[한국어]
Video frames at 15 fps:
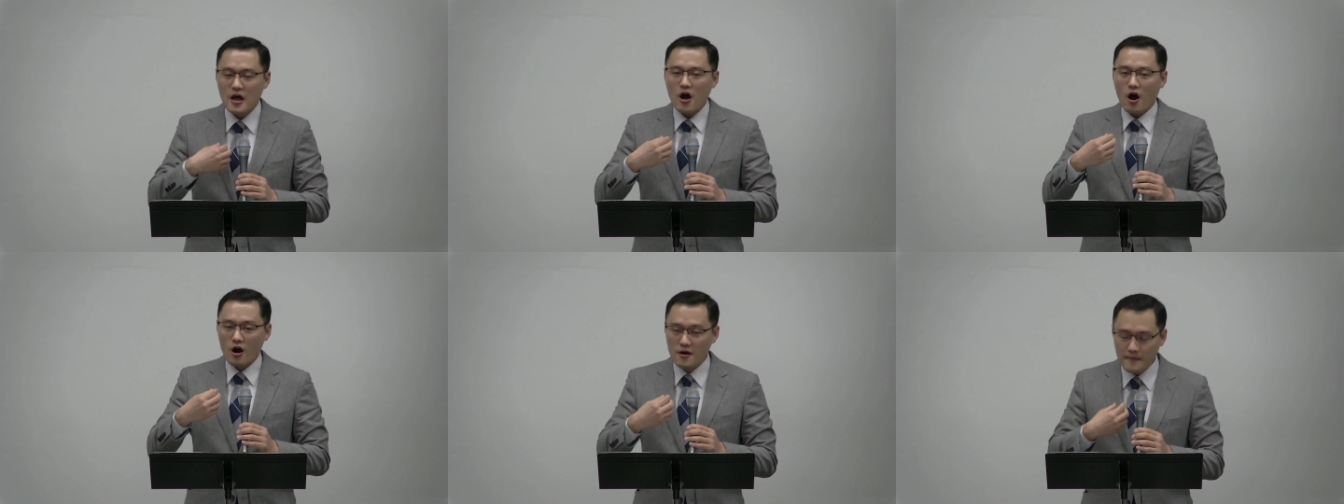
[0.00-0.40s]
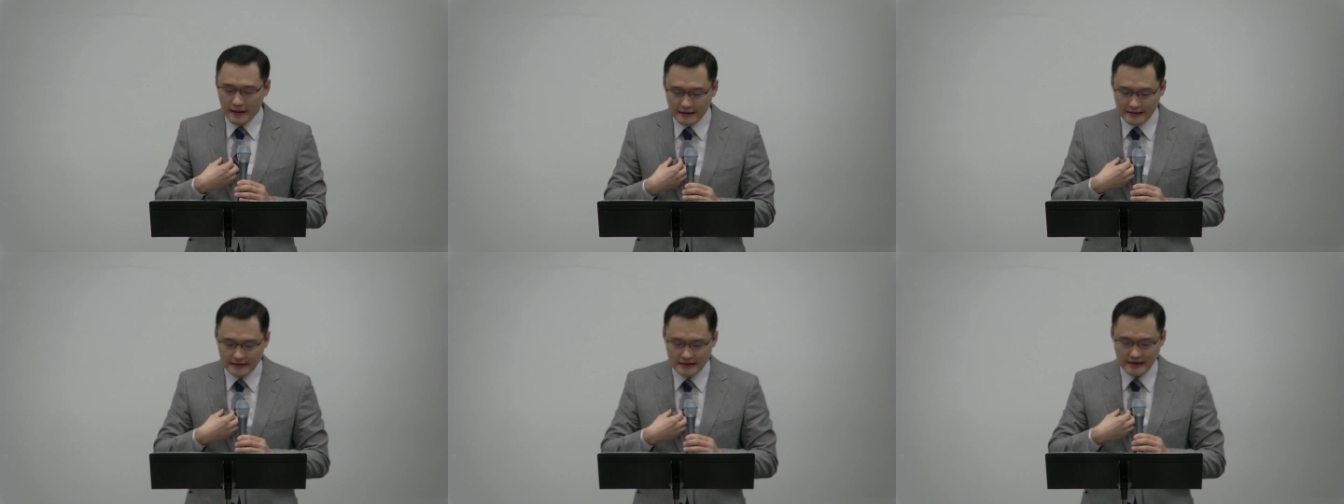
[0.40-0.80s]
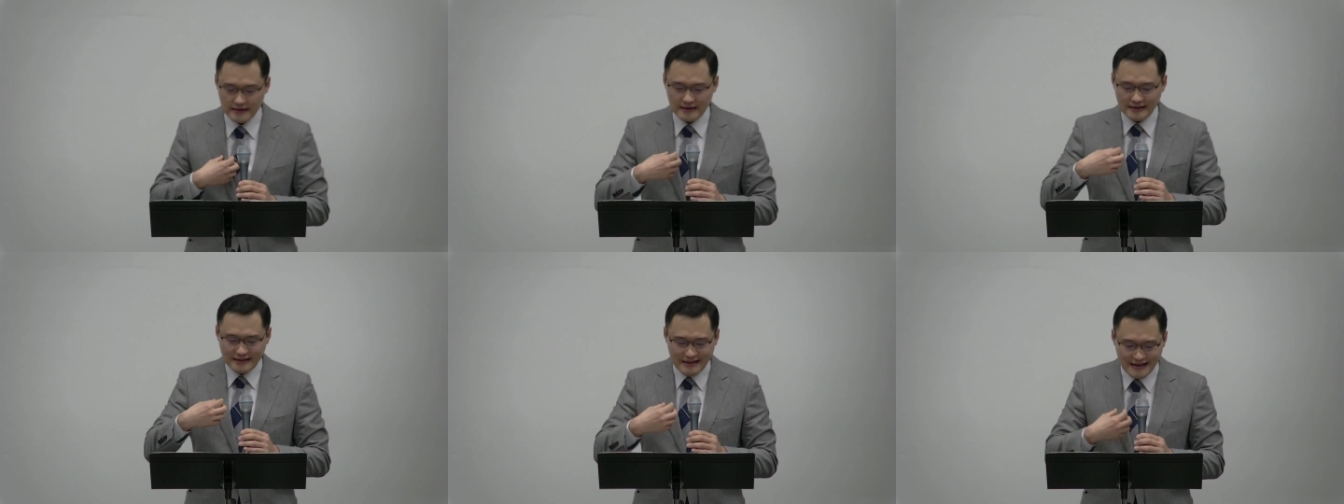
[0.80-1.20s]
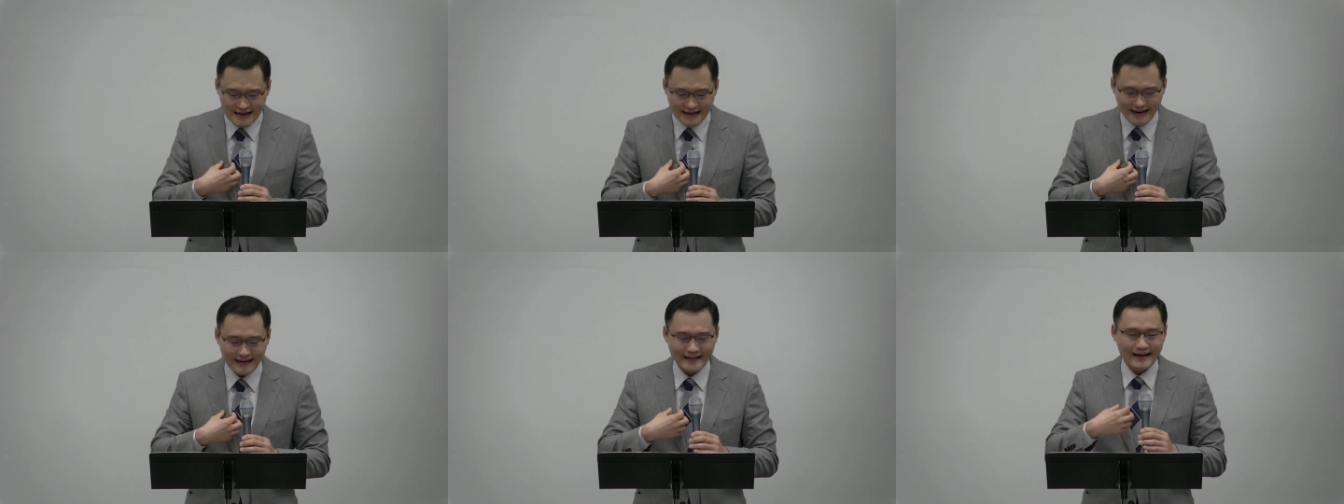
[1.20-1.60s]
얼마든지
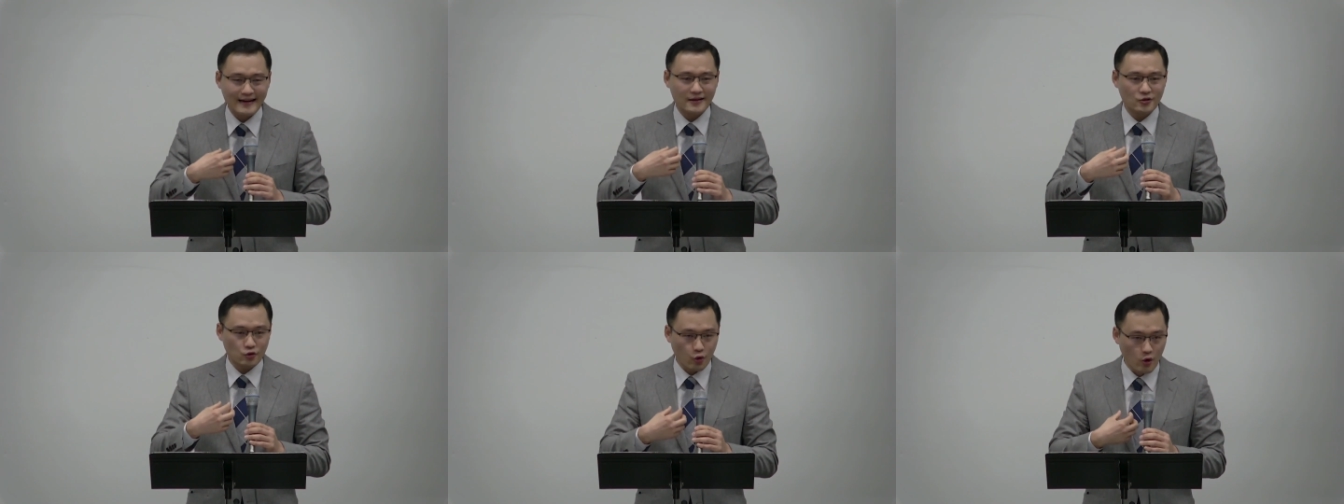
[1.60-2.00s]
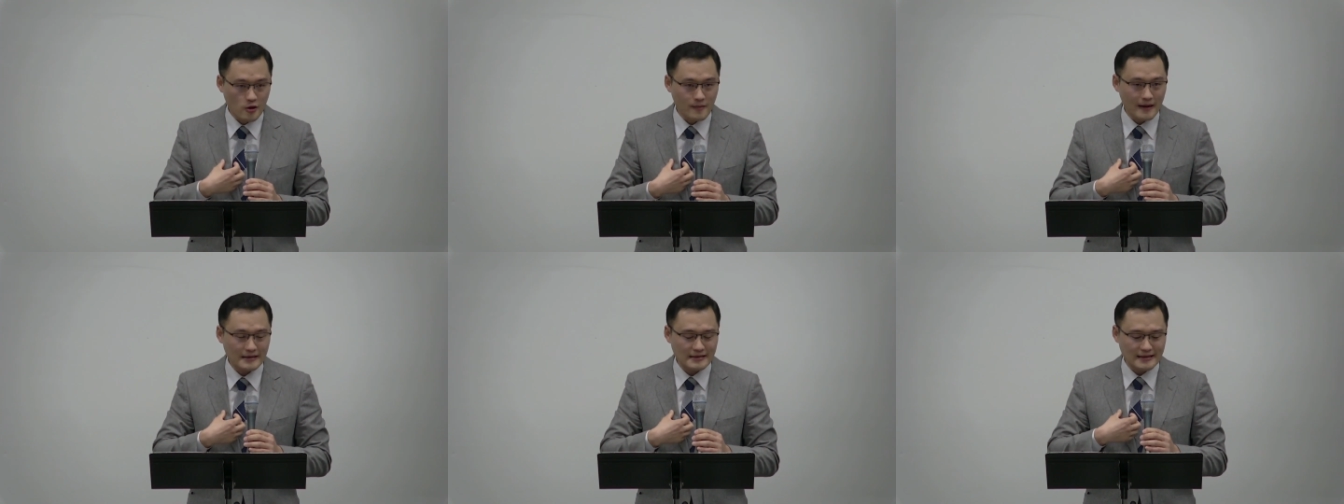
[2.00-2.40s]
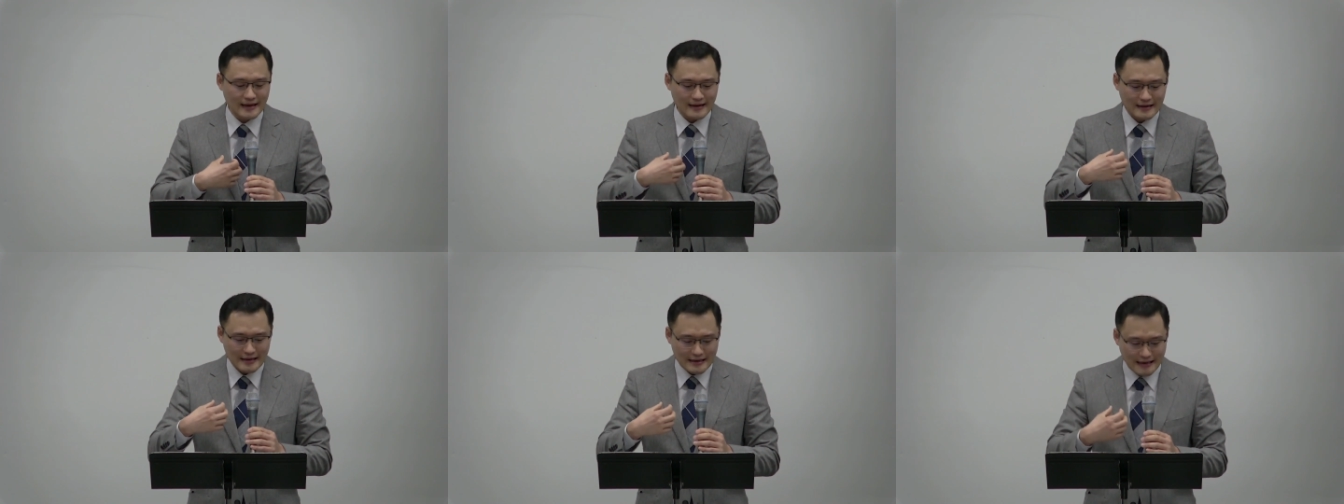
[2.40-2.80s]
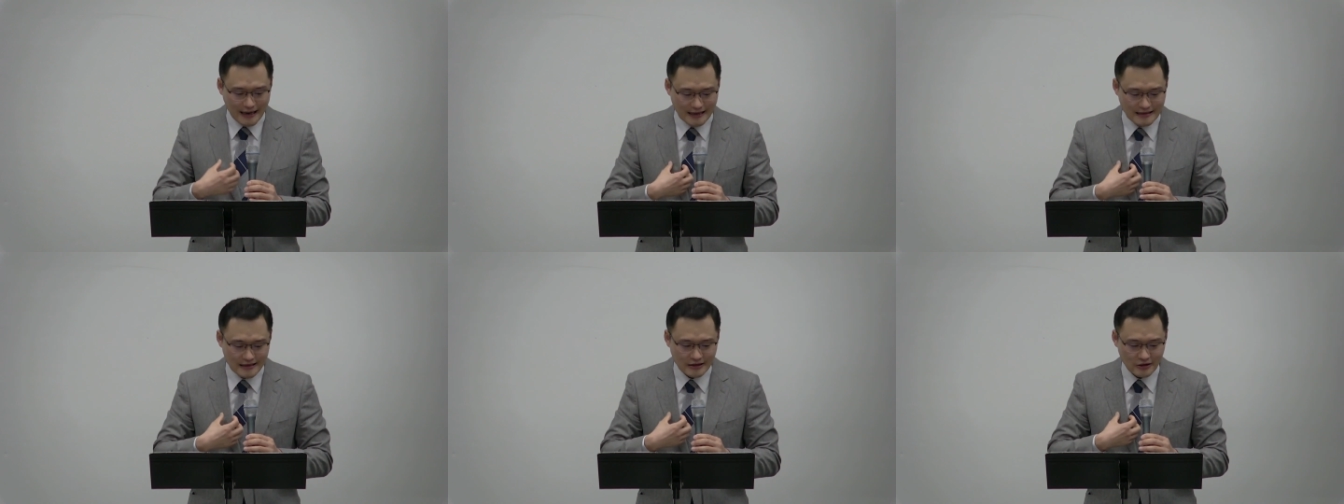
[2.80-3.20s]
길가나 돌밭이나
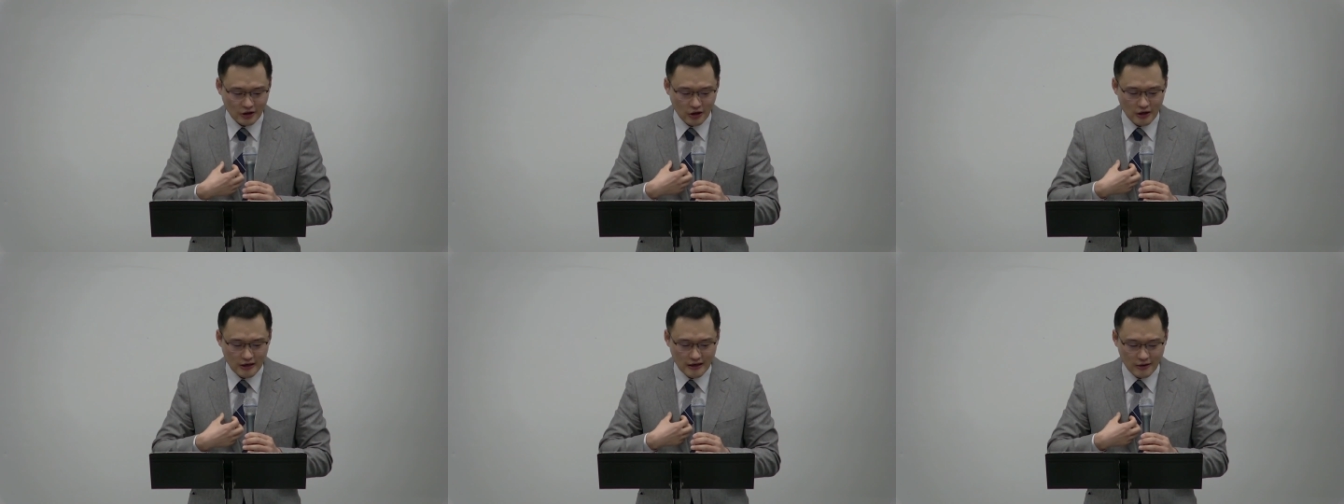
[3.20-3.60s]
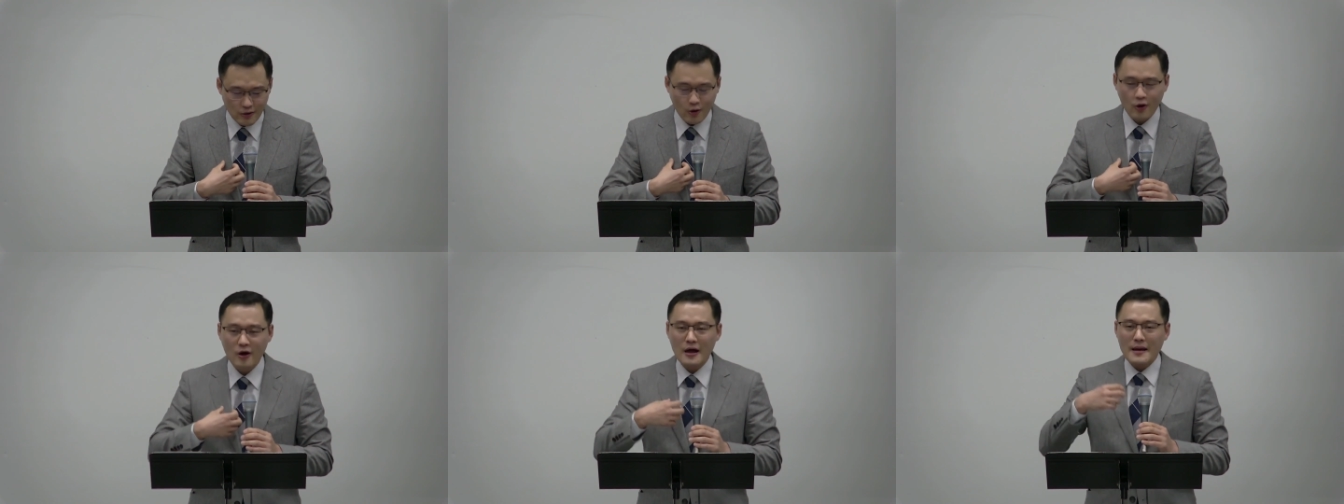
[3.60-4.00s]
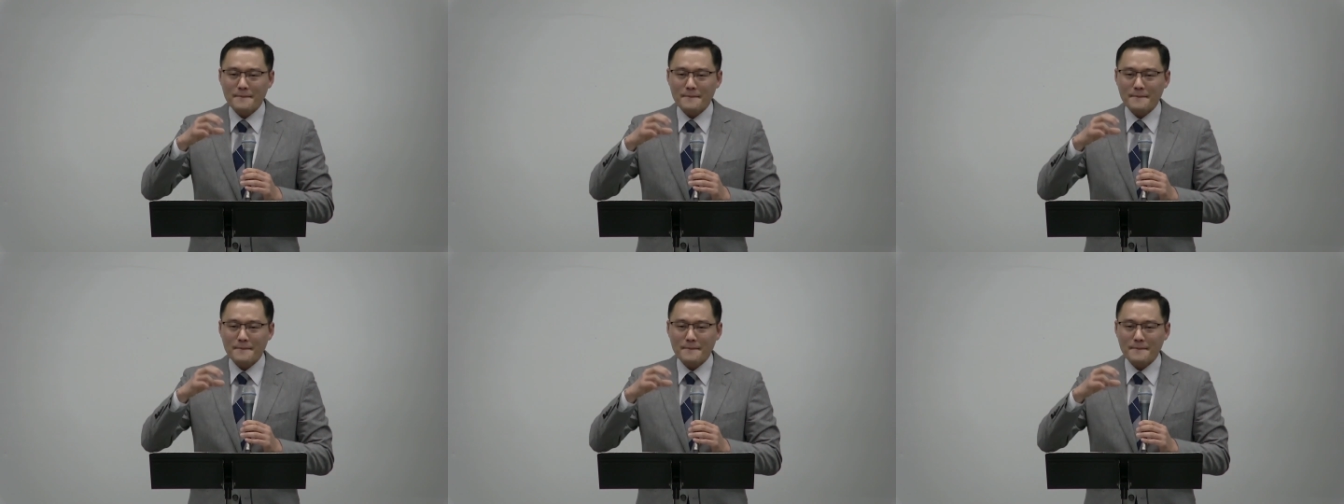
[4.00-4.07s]
가시떨기로